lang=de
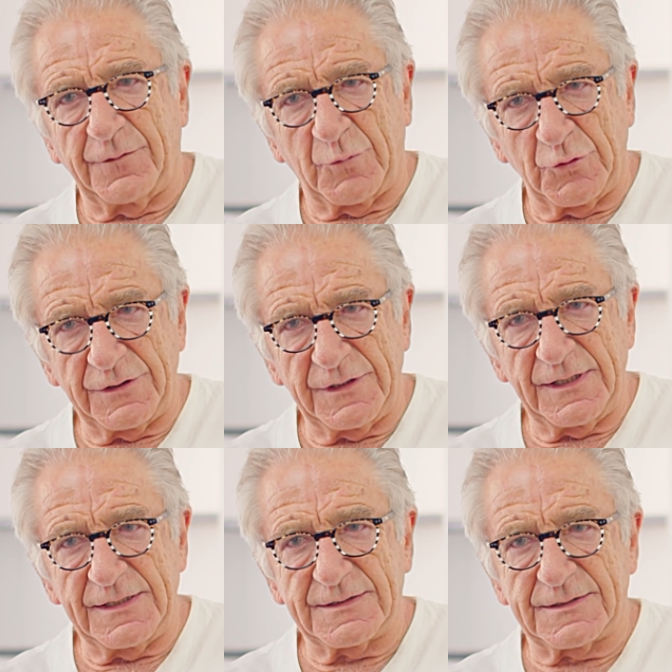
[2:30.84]
verbunden
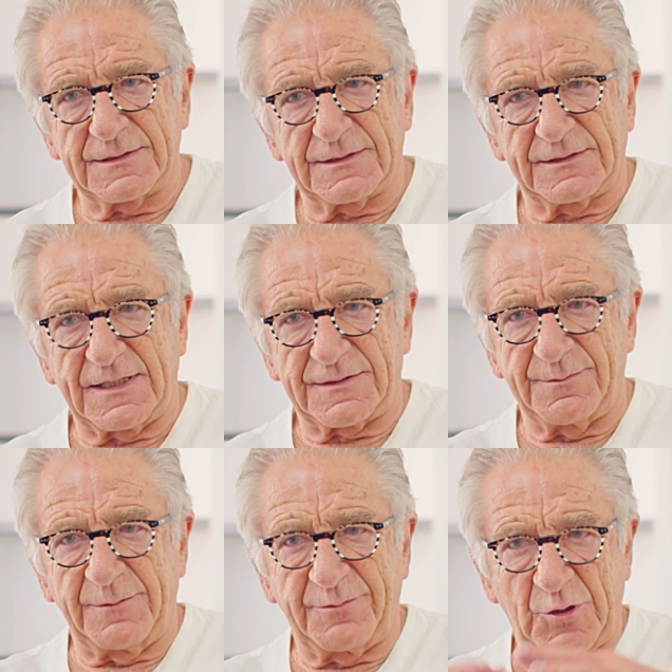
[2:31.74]
ist, dass
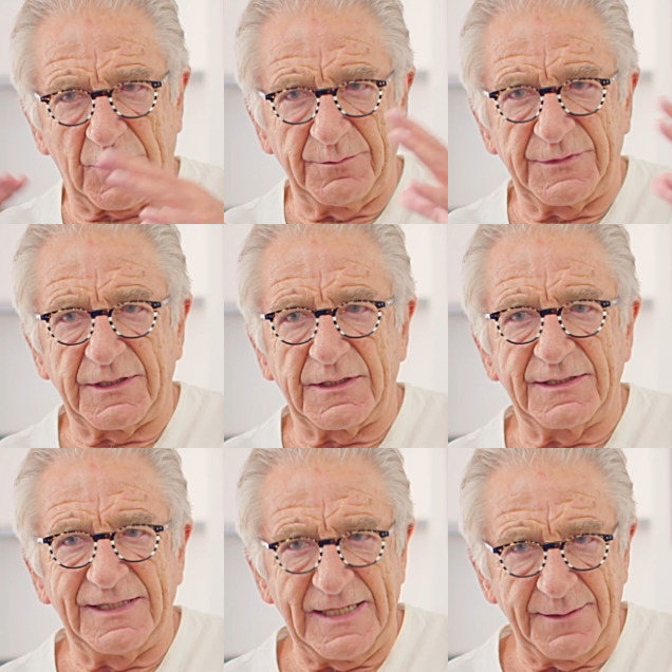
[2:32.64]
man bestimmte
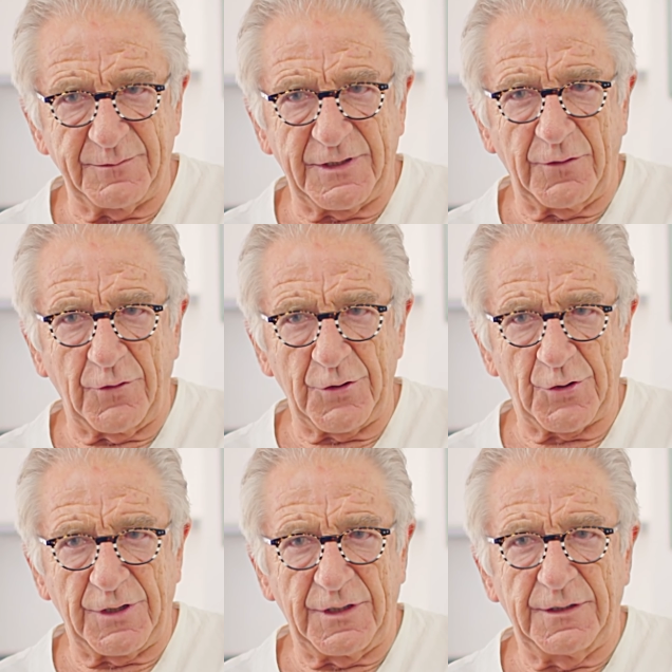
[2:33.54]

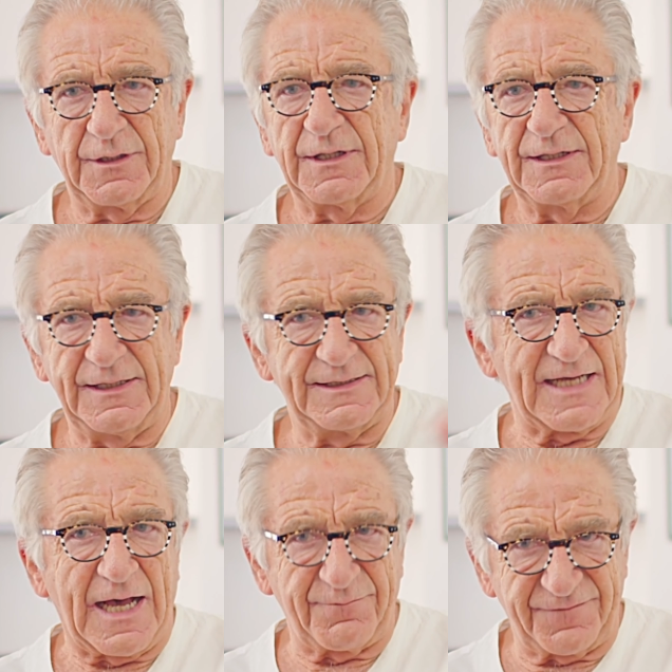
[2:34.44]
Nebengeräusche
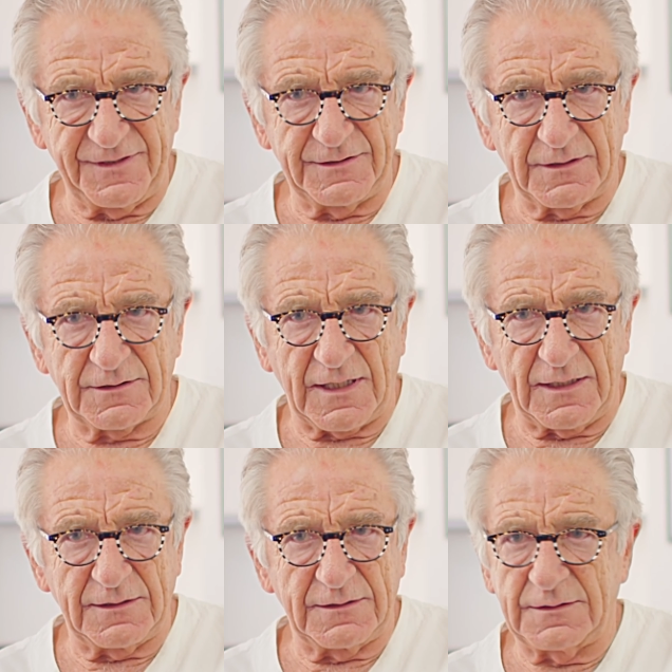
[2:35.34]
nicht abfiltern
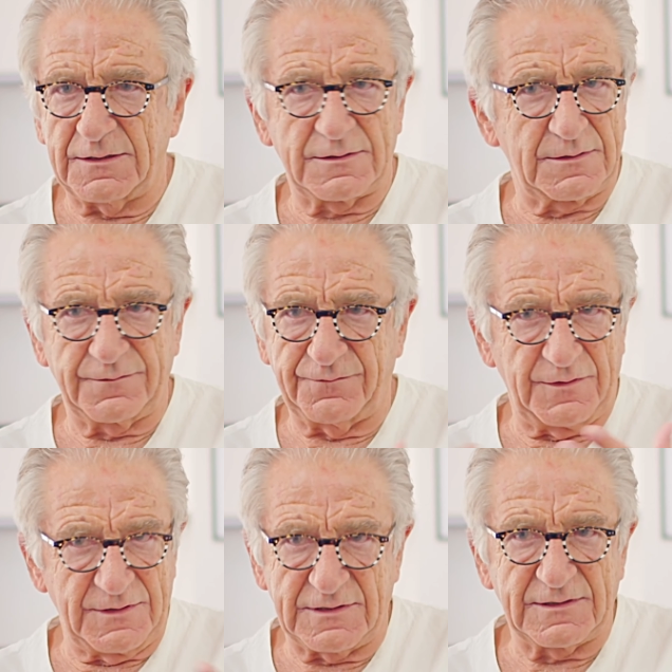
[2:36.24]
kann. Das
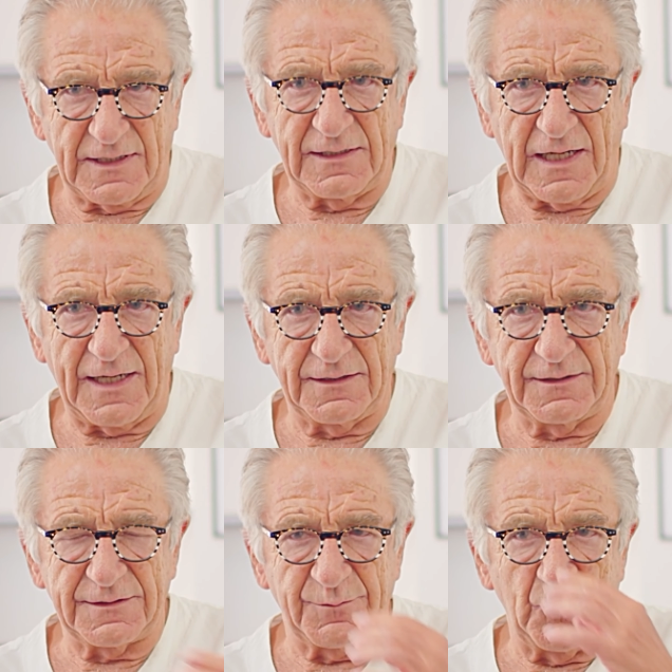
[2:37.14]
ist dann leider nicht